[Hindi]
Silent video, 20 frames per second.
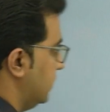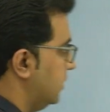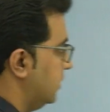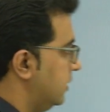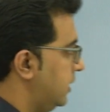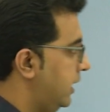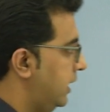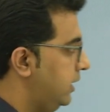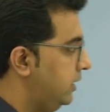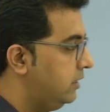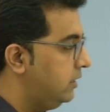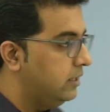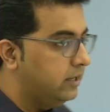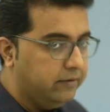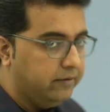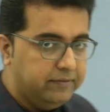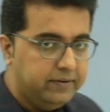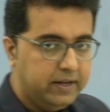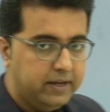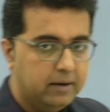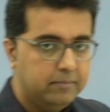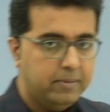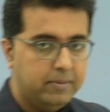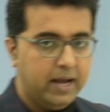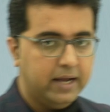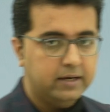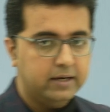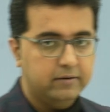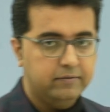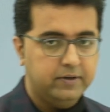राइट निफ्टी एंड
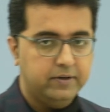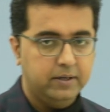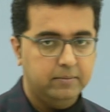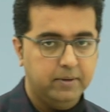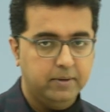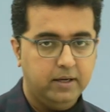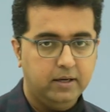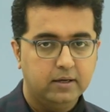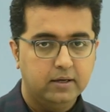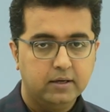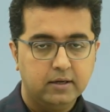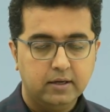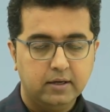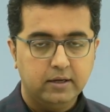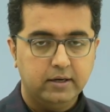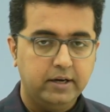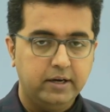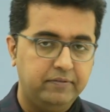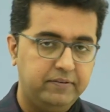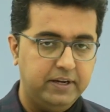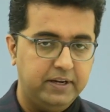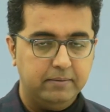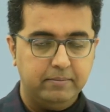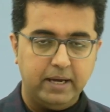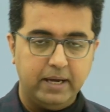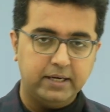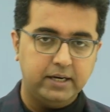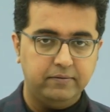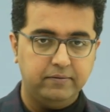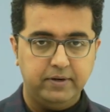बैंक निफ्टी में निफ्टी एंड
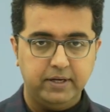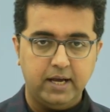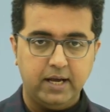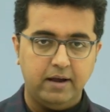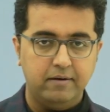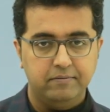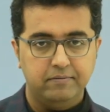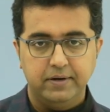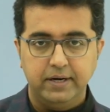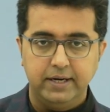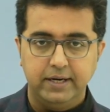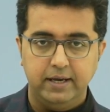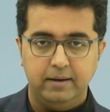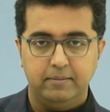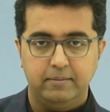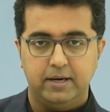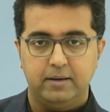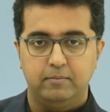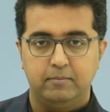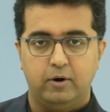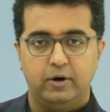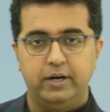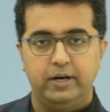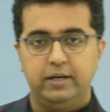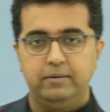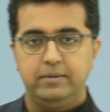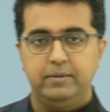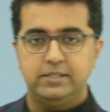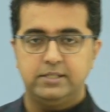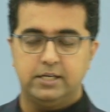बैंक निफ्टी का एवरीडे हमारा
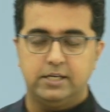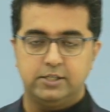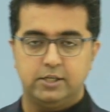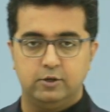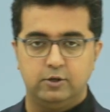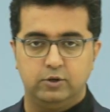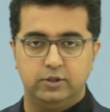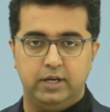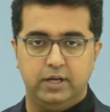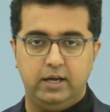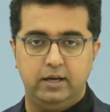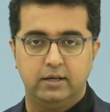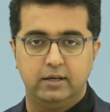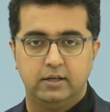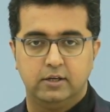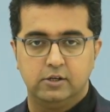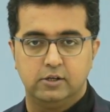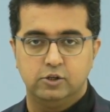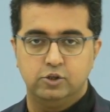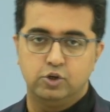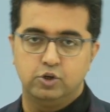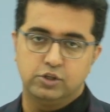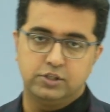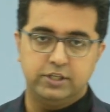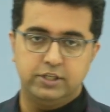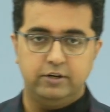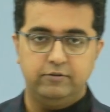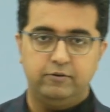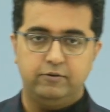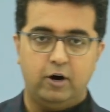मॉर्निंग में सेशन होता है जो
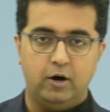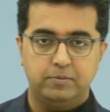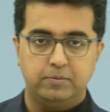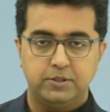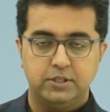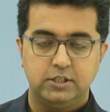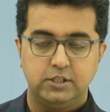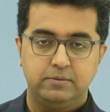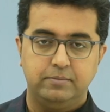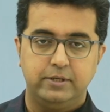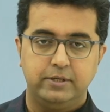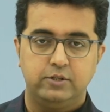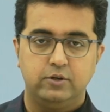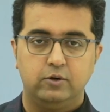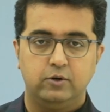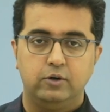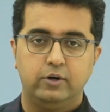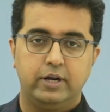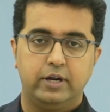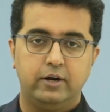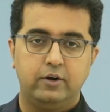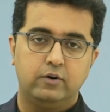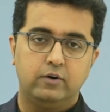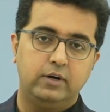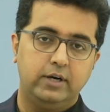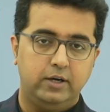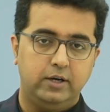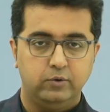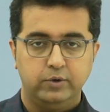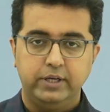सिर्फ ऑप्शंस में जो लोग
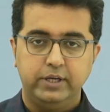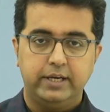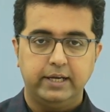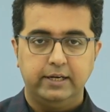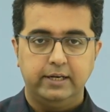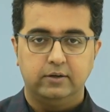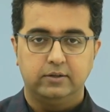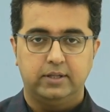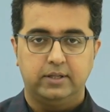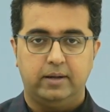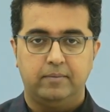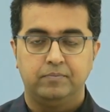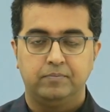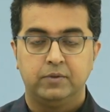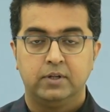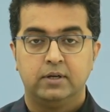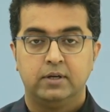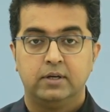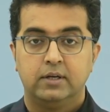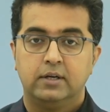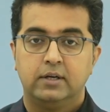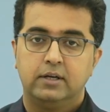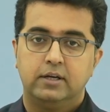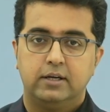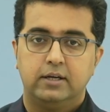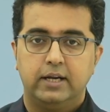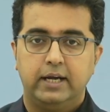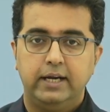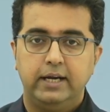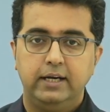इनरोल्ड हैं उन्हीं के लिए होता है
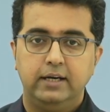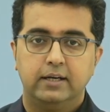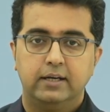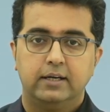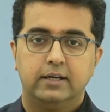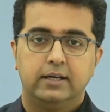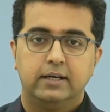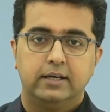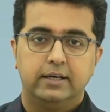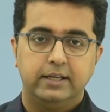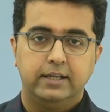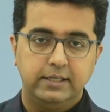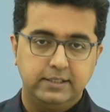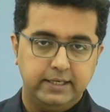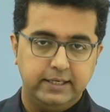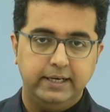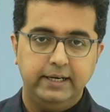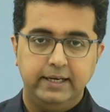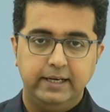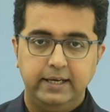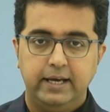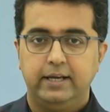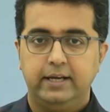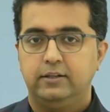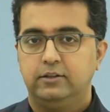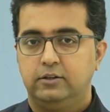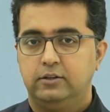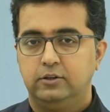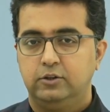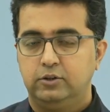राइट रिसेंटली एक
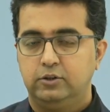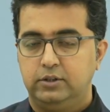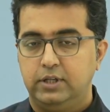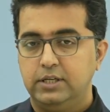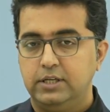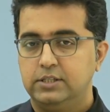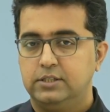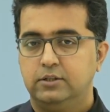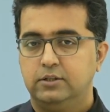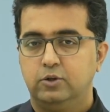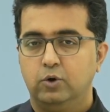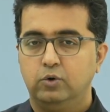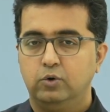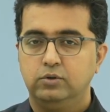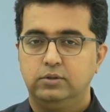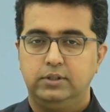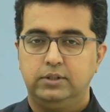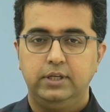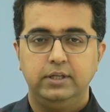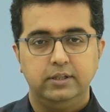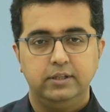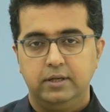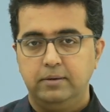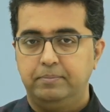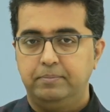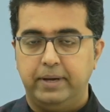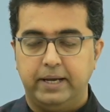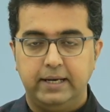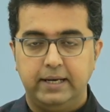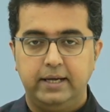तीन दो तीन दिन
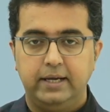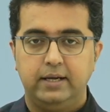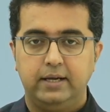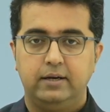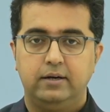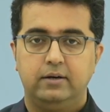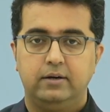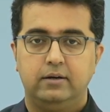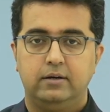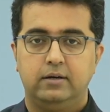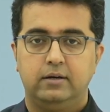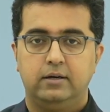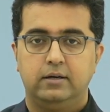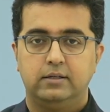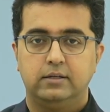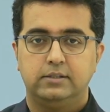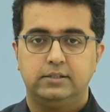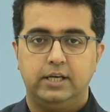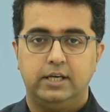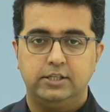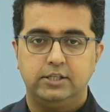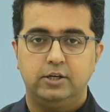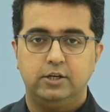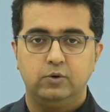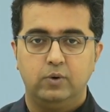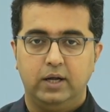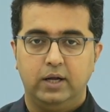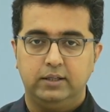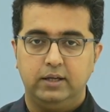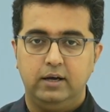पहले आ, सेशन
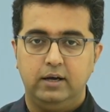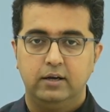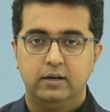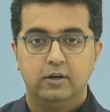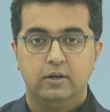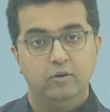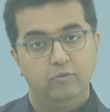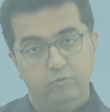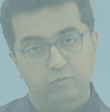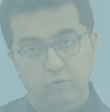हुआ था